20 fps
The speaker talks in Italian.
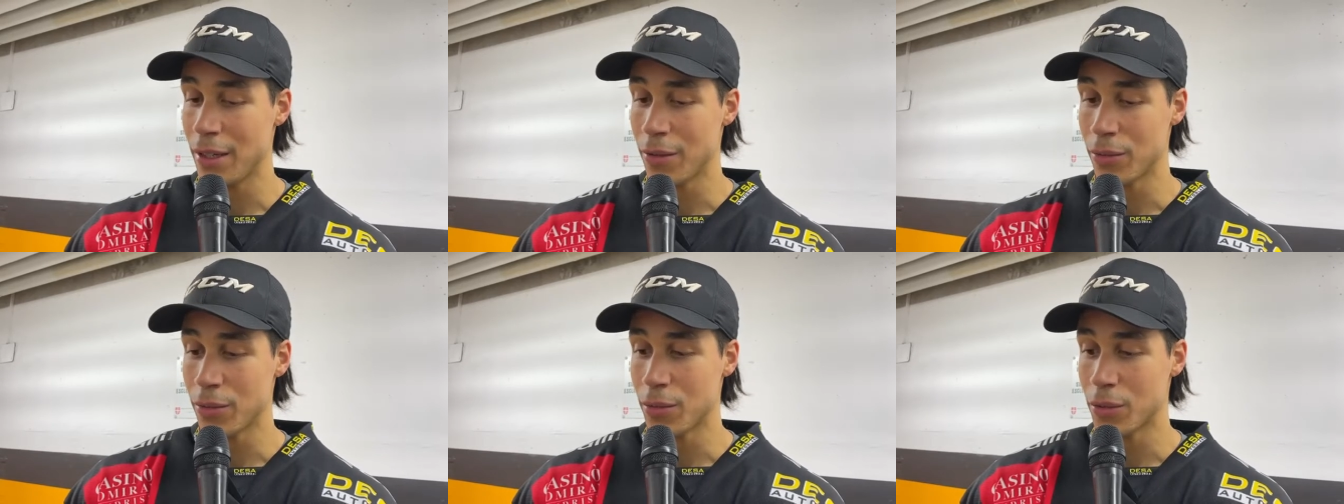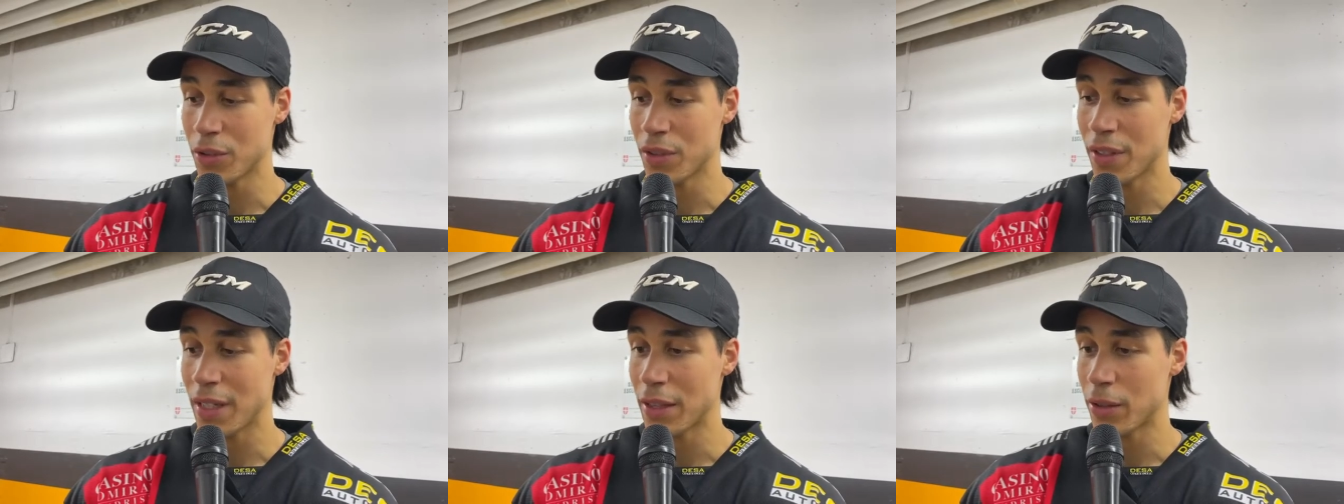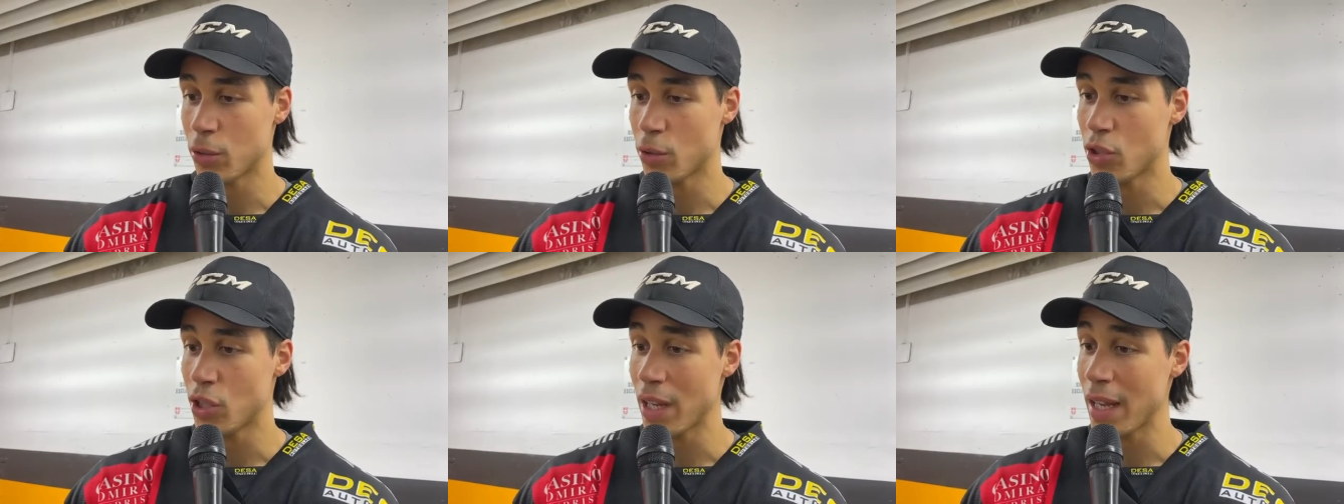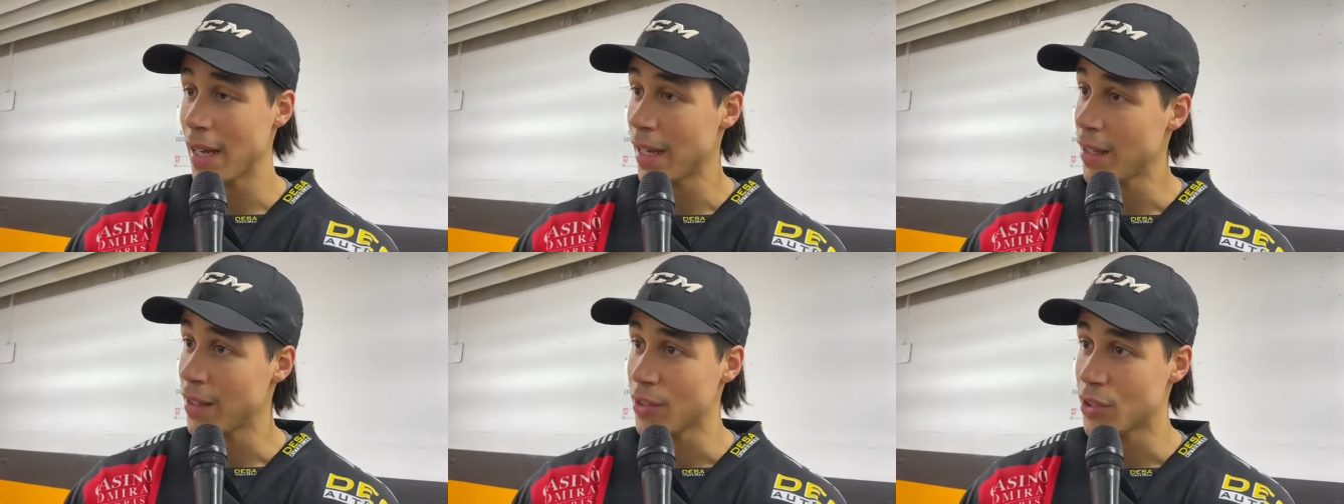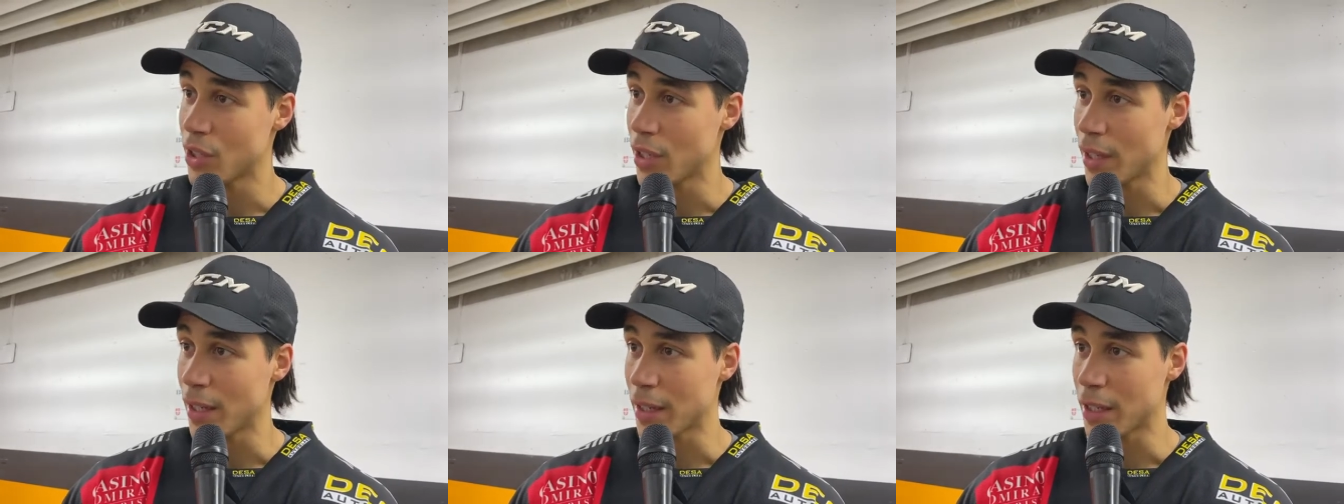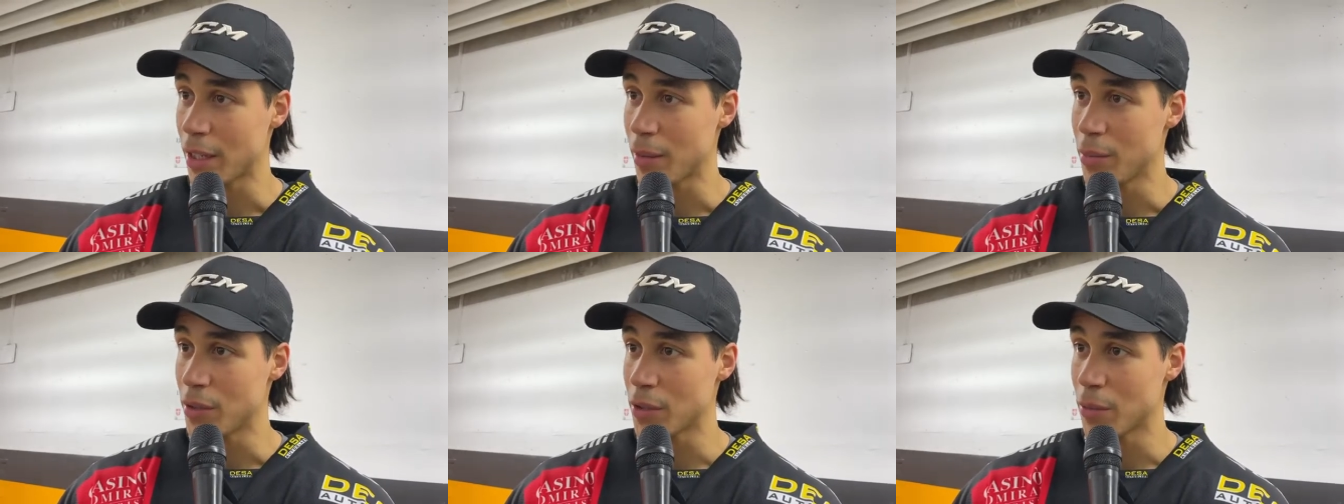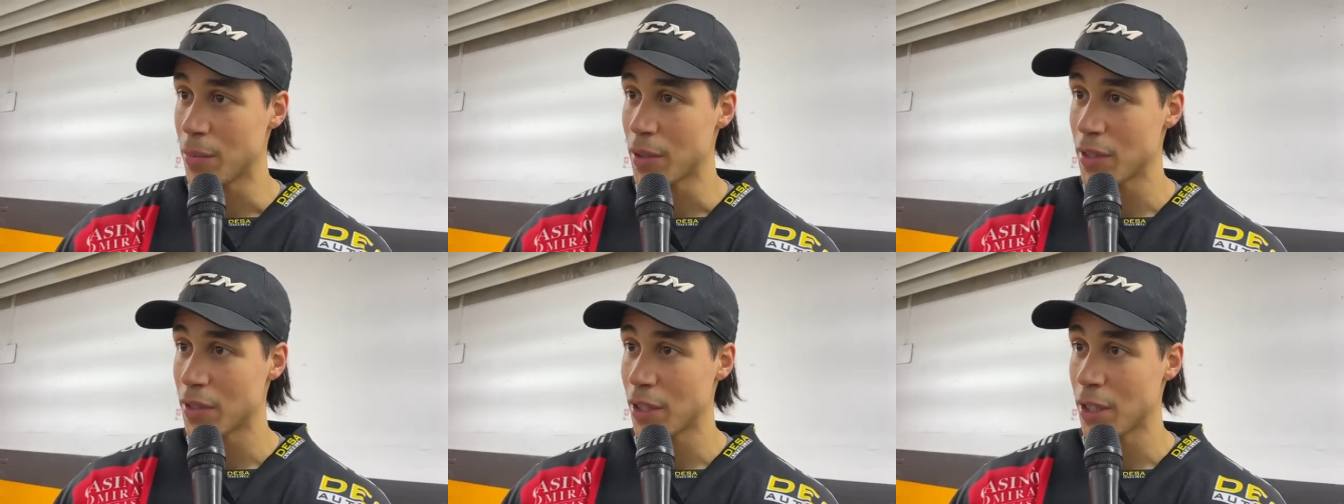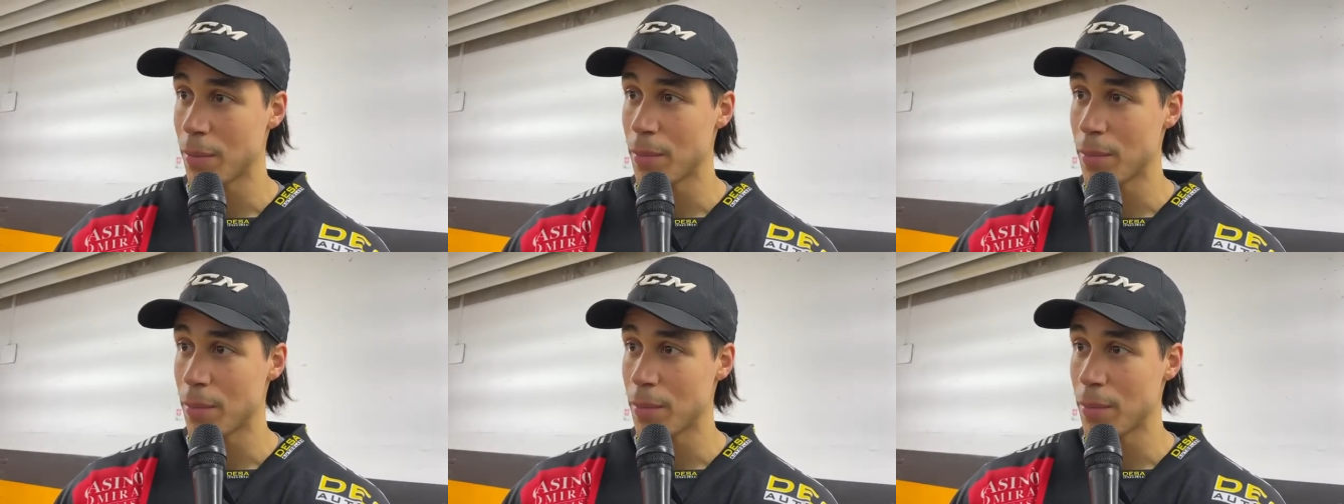è un cosiddetto challenge eh, che mi sono preso